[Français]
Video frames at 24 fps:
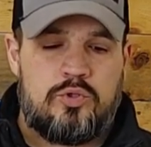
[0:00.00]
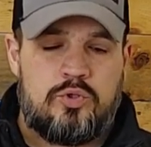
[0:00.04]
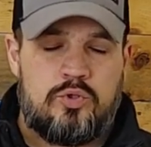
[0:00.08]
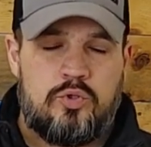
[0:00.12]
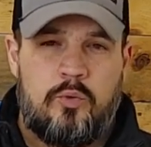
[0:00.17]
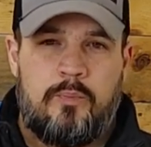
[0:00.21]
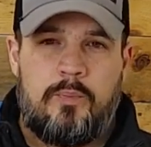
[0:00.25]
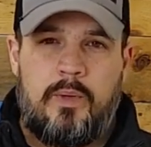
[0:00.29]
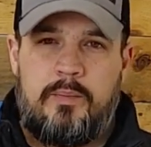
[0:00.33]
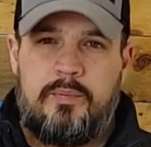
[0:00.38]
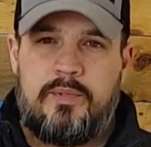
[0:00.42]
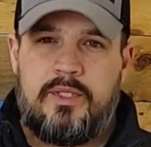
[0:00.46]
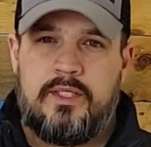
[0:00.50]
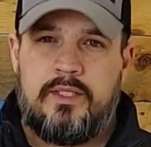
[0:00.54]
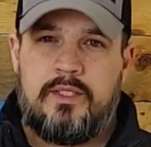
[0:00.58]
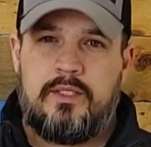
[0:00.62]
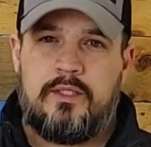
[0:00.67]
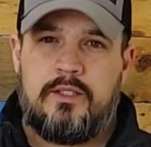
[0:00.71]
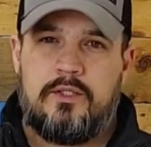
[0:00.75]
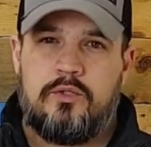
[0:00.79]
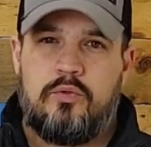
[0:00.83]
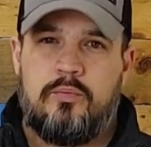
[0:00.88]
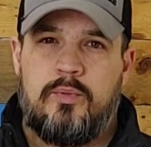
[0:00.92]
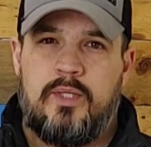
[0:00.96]
Sur
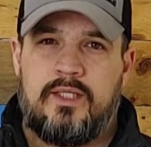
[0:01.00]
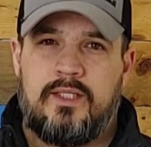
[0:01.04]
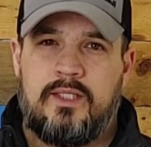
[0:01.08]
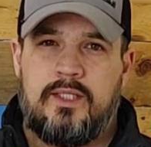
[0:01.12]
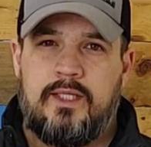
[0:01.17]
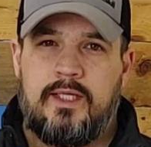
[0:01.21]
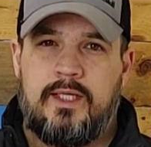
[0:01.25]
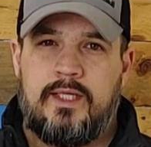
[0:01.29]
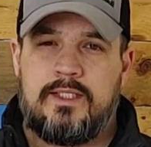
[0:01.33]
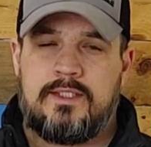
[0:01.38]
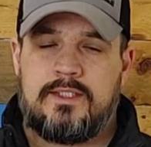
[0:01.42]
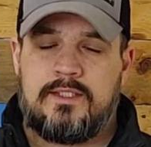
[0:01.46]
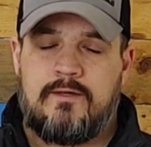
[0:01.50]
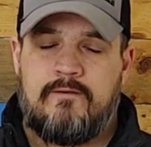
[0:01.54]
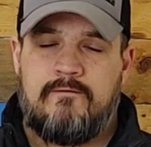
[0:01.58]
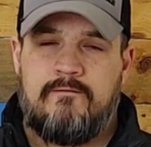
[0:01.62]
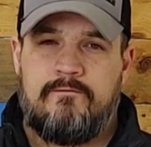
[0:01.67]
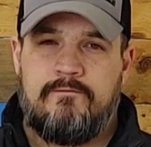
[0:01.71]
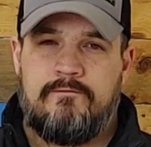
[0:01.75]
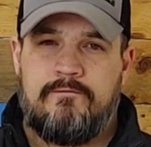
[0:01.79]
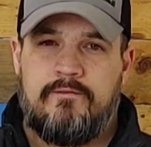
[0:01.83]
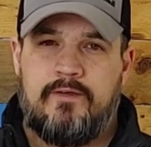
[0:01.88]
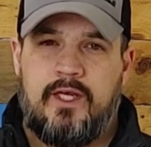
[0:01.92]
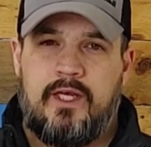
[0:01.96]
papier, les deux batteries
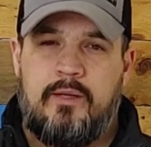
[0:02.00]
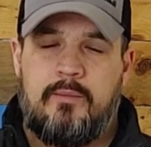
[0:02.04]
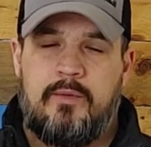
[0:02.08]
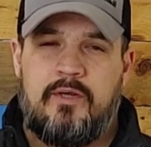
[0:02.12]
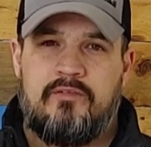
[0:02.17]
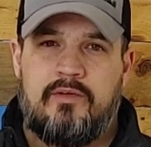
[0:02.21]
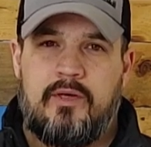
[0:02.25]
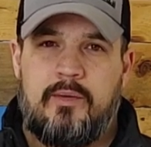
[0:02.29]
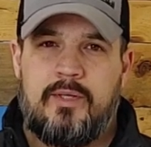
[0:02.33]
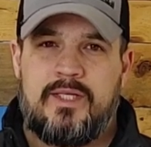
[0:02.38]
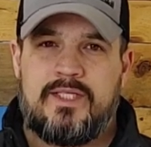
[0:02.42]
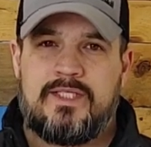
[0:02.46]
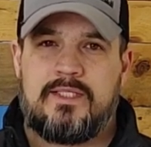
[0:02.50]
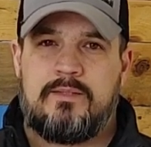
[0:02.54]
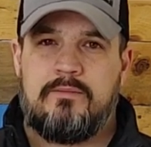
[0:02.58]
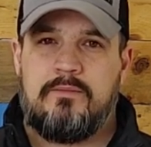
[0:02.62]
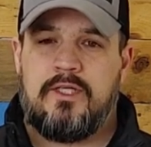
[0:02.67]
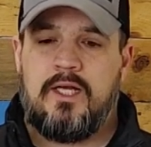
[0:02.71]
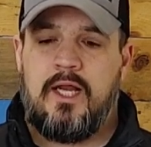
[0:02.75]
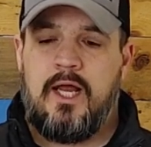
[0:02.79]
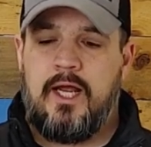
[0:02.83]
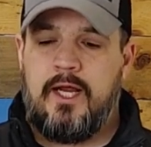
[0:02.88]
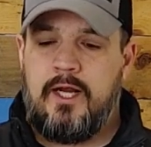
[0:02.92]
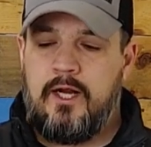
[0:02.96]
restent vraiment, vraiment
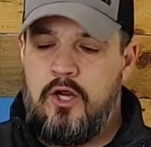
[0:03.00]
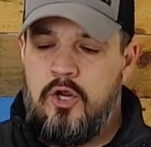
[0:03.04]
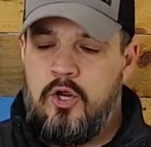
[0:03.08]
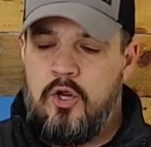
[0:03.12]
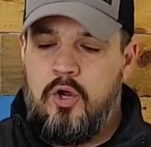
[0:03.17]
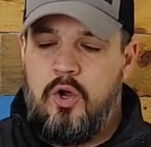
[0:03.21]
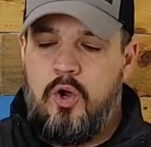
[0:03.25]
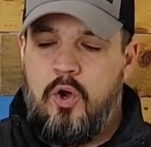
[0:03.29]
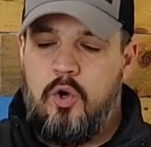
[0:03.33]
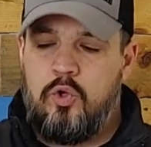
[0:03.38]
similaires.